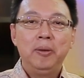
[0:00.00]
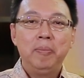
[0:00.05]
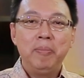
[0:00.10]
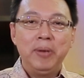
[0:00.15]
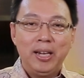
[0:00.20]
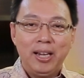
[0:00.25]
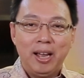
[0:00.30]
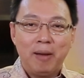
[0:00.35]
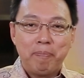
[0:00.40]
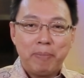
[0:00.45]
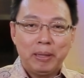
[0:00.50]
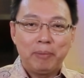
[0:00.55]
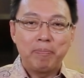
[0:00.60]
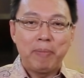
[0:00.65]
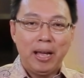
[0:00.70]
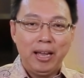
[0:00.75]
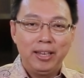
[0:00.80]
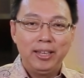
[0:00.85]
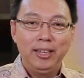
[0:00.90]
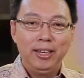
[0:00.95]
mendapat
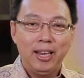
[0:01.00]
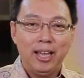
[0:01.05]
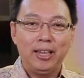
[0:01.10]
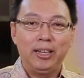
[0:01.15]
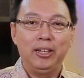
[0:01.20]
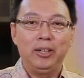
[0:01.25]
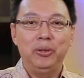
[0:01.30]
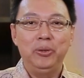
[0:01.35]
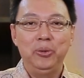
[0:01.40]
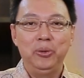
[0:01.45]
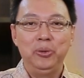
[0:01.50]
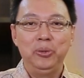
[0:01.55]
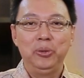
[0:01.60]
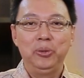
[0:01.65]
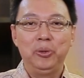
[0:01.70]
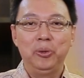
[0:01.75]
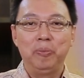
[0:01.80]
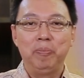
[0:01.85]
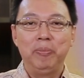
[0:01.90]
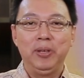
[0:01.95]
panggilan
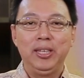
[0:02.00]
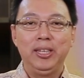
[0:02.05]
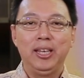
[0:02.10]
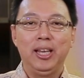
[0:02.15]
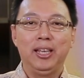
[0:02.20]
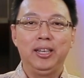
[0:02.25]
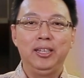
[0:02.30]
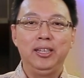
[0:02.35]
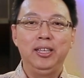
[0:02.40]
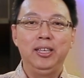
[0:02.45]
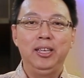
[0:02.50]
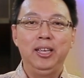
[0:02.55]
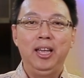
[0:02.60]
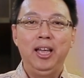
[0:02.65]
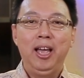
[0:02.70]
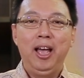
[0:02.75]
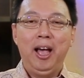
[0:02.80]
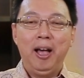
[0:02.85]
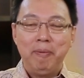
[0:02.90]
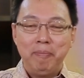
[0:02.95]
untuk menjadi
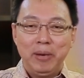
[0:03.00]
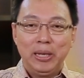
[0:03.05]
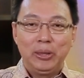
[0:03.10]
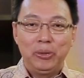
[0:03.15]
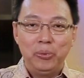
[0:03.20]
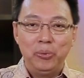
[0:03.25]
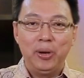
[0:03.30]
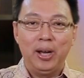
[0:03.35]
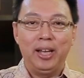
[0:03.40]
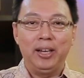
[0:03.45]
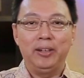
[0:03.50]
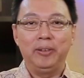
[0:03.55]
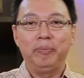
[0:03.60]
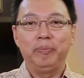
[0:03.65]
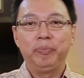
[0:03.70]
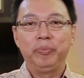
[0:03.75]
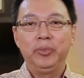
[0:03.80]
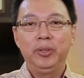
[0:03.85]
hamba Tuhan.